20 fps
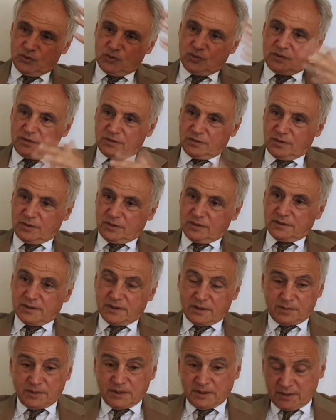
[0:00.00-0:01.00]
giù, no?
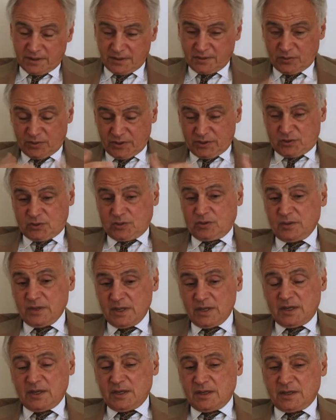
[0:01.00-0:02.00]
e, per, e questo
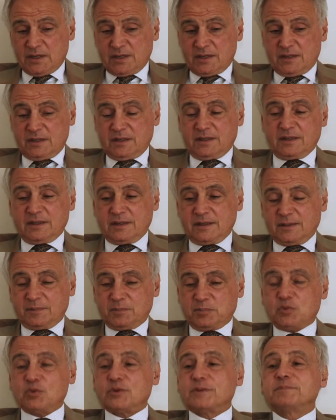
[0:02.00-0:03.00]
eh,
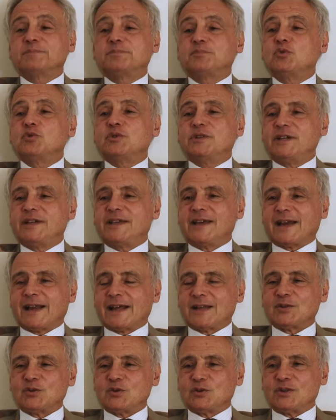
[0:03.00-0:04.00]
pur, pur,
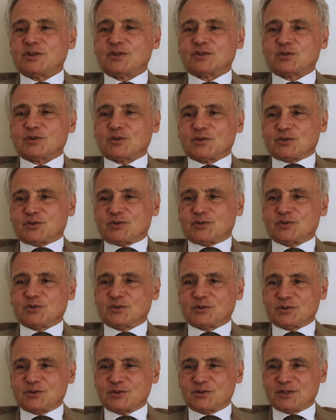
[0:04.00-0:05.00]
dichiarando di essere una,
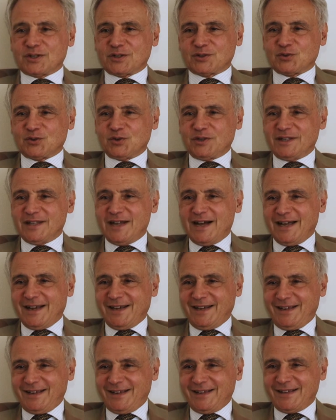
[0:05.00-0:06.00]
una, società
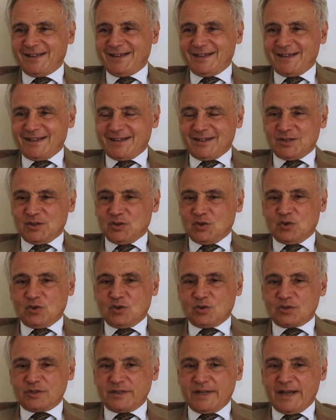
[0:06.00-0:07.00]
solidale, non
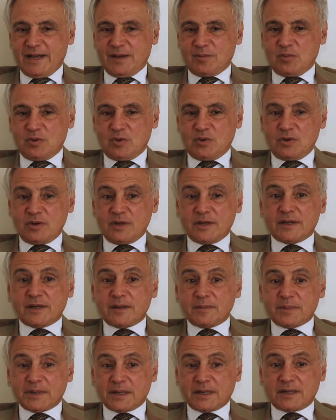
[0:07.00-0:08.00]
lo siamo
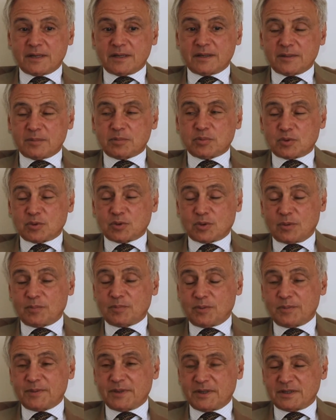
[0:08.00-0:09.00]
perché
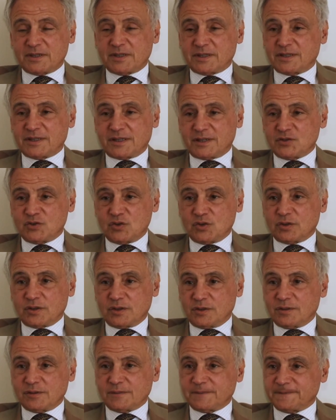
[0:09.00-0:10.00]
purtroppo per le stesse
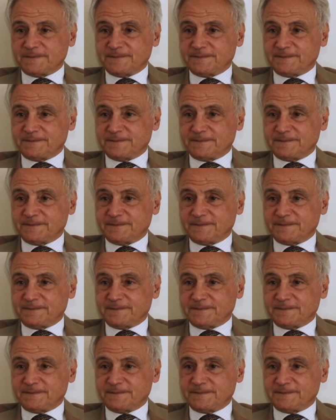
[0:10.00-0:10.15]
ragioni. No?